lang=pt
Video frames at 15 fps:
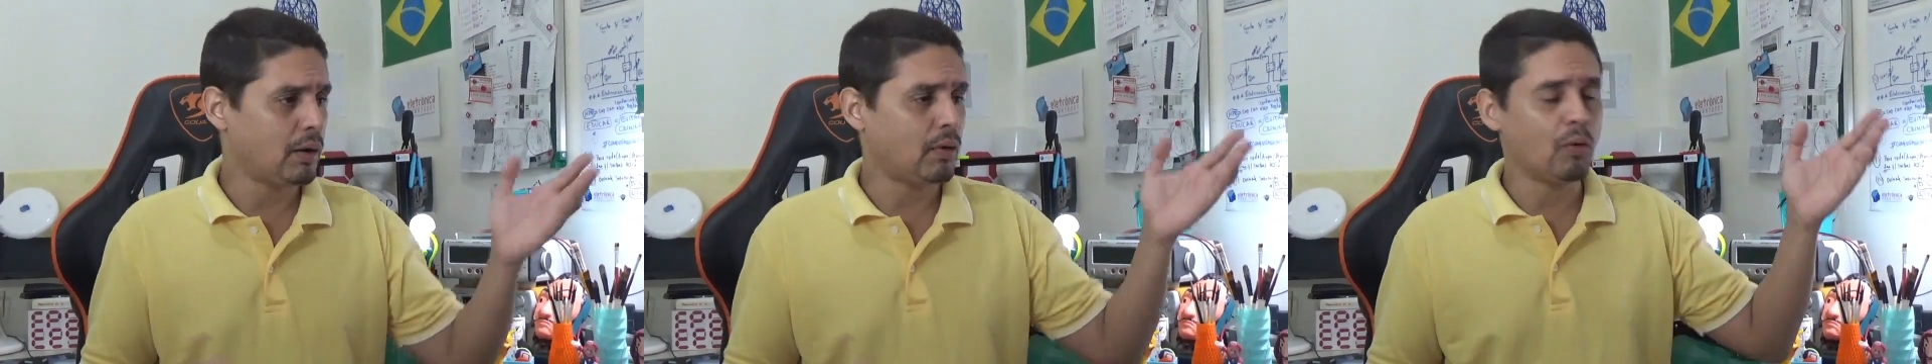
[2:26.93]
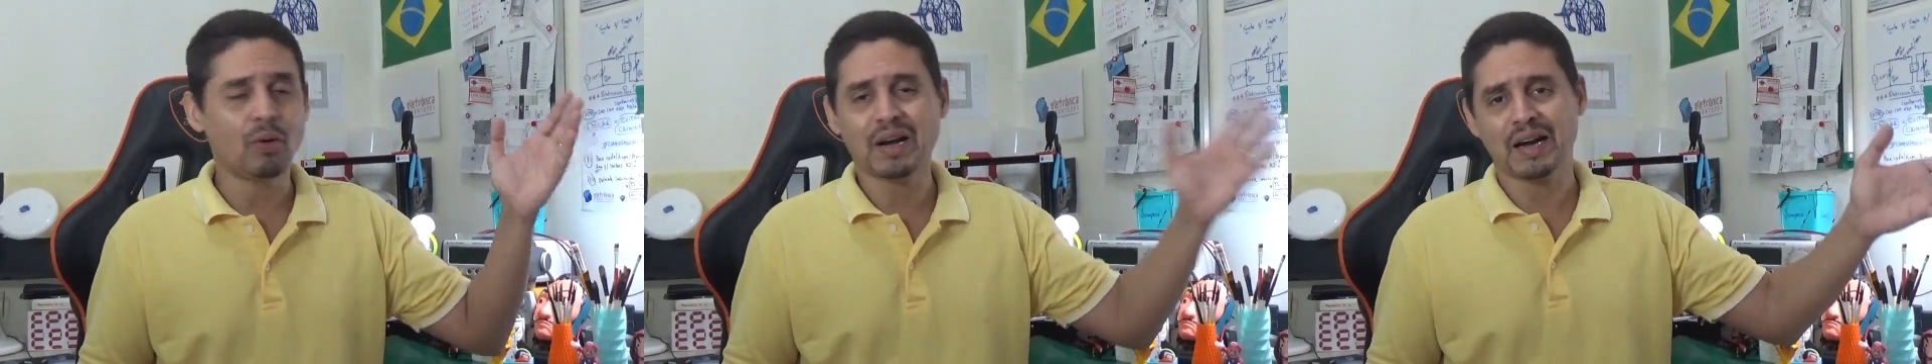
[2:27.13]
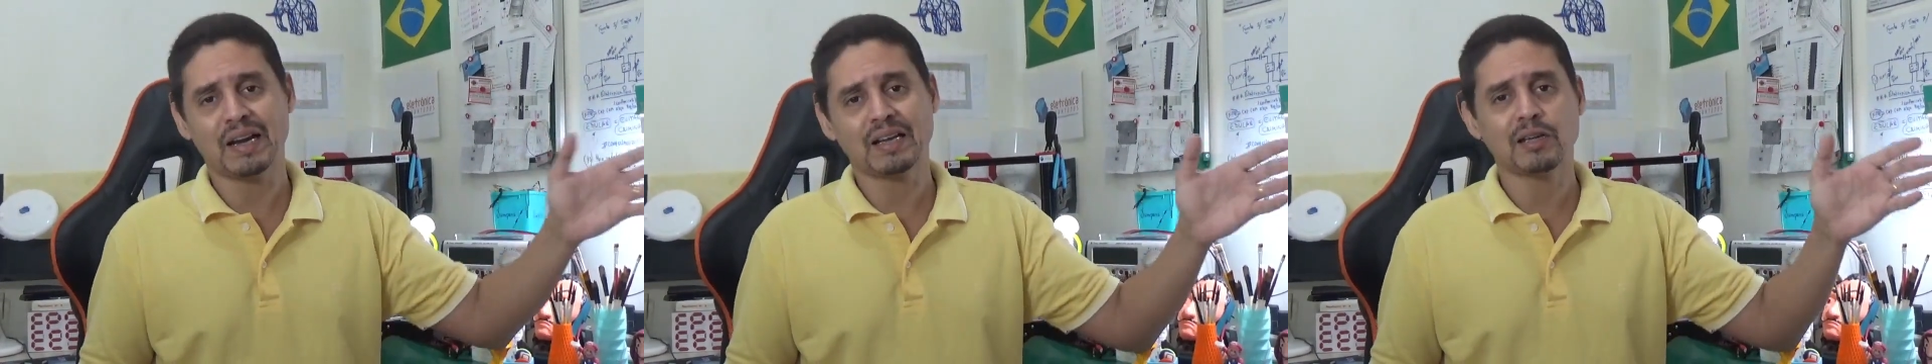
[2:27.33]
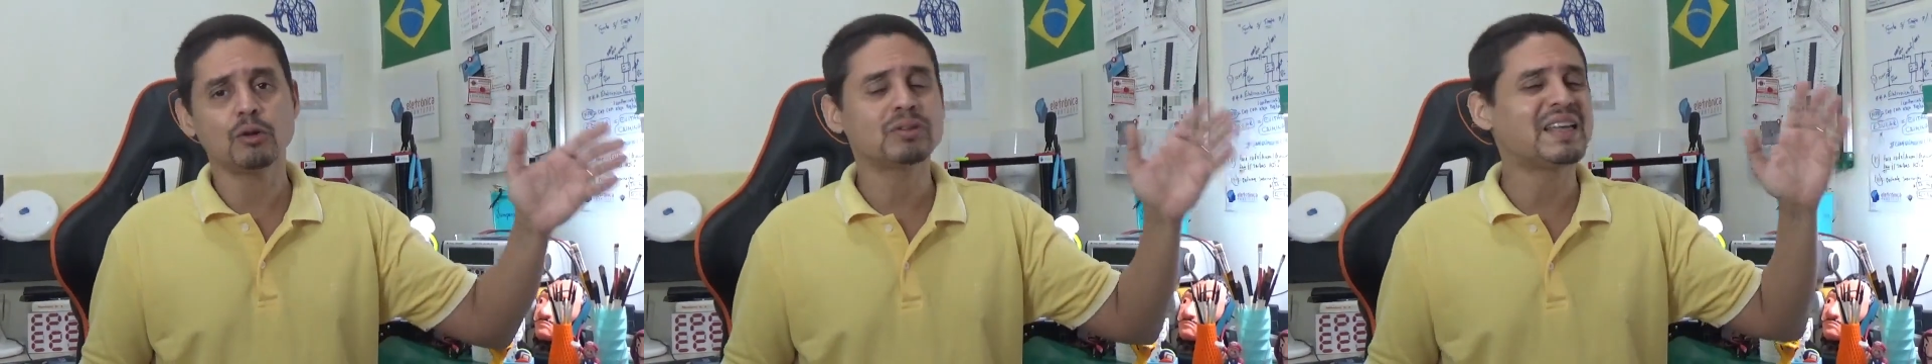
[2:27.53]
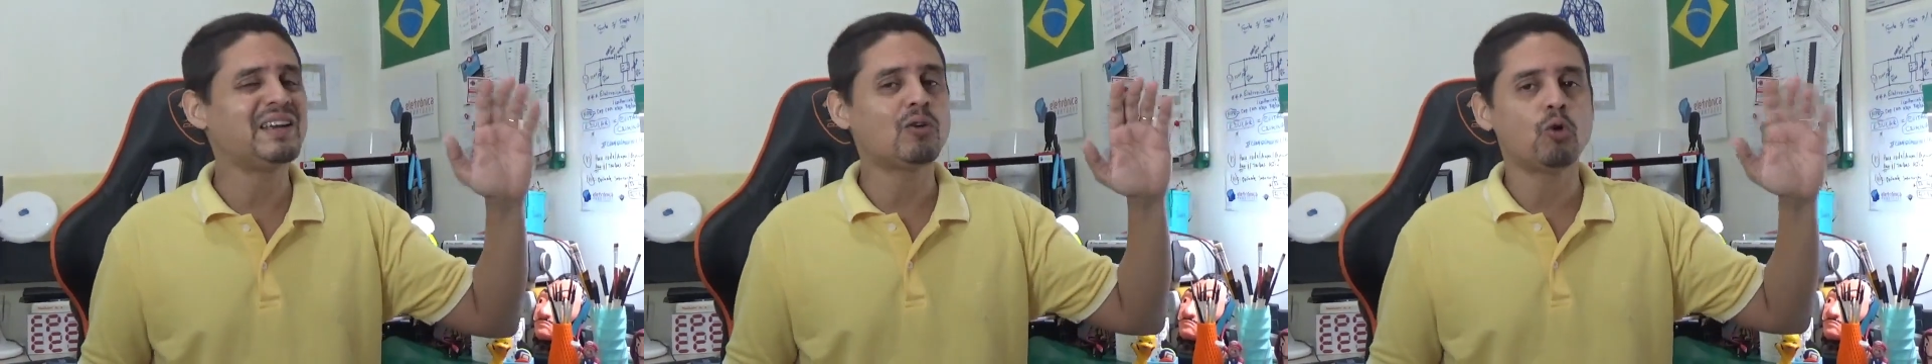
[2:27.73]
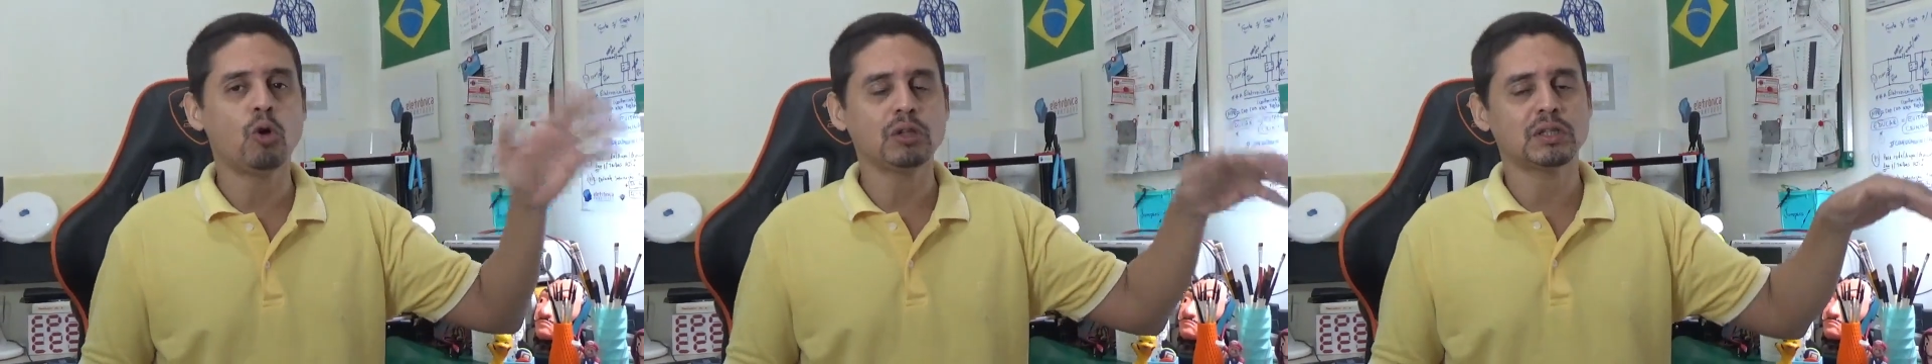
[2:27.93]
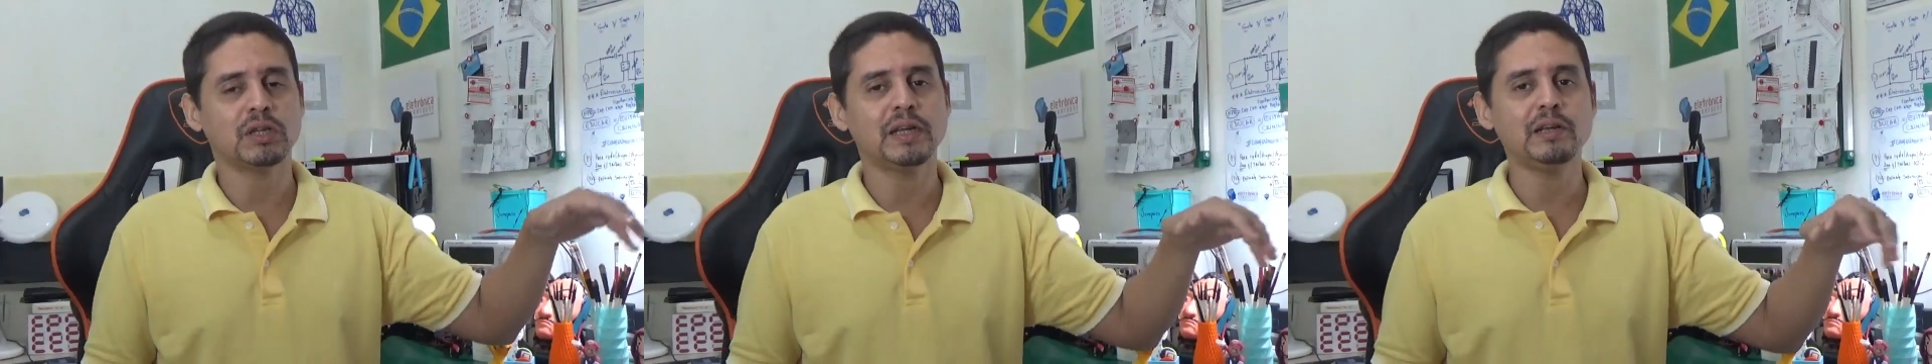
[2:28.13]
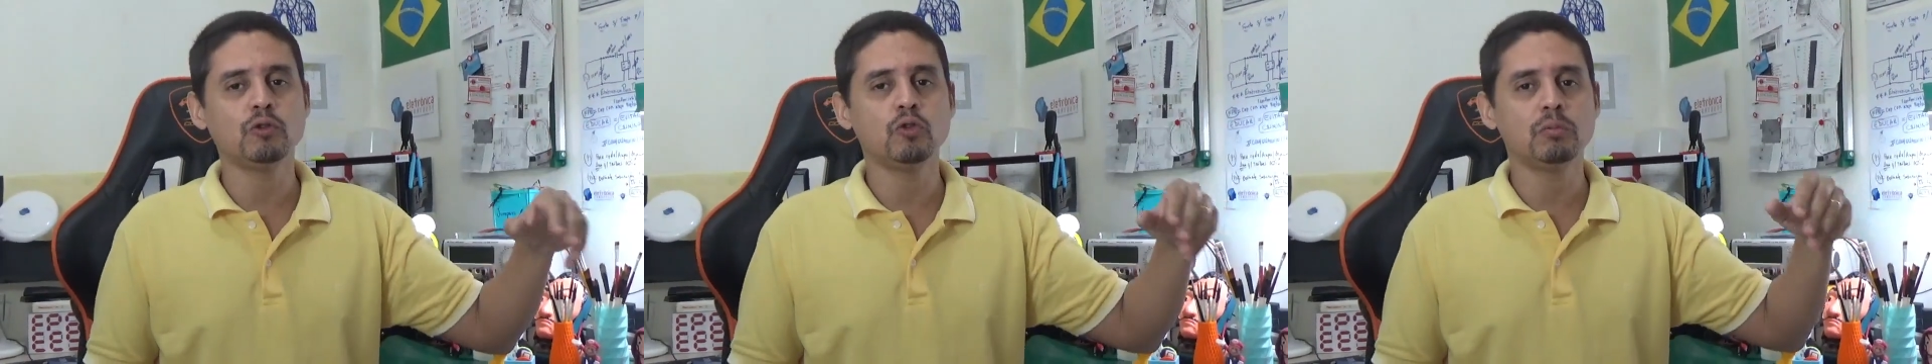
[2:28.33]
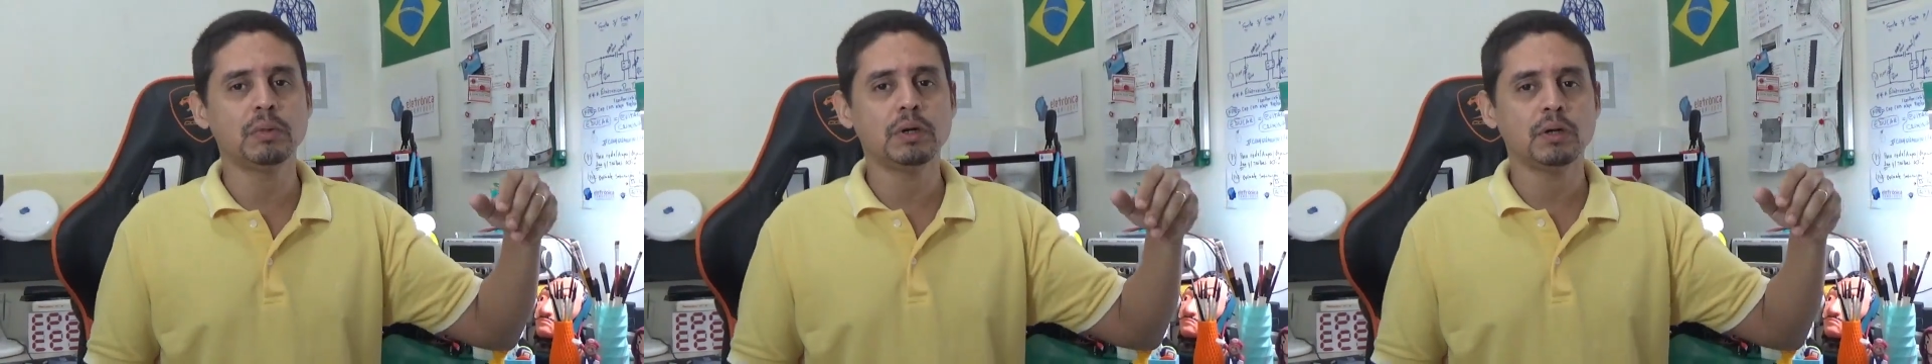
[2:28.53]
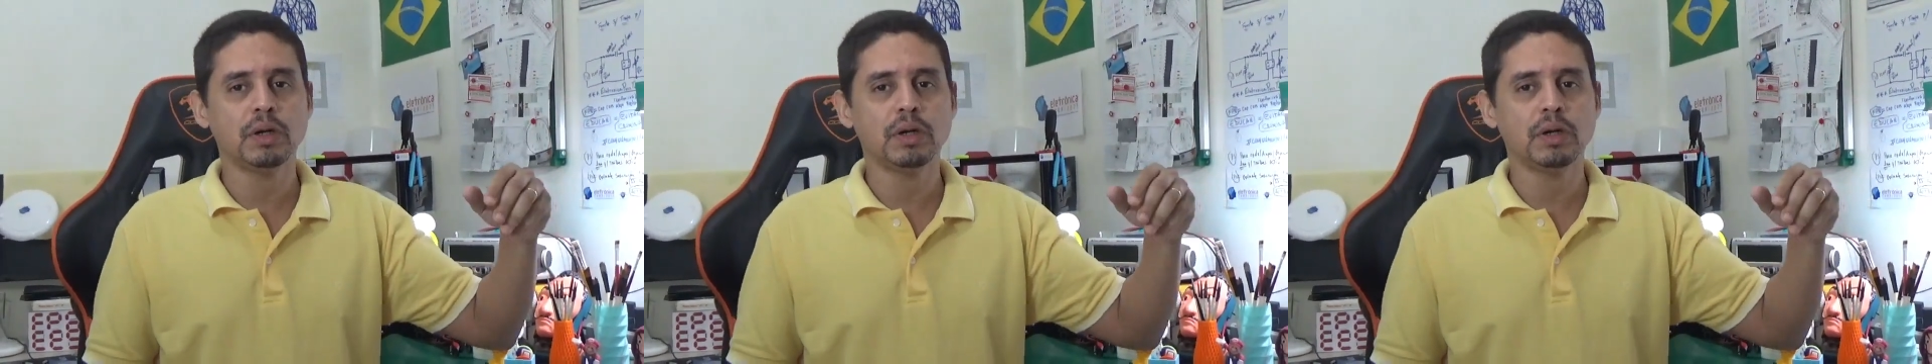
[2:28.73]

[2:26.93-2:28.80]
o cara que não tem conta nenhuma,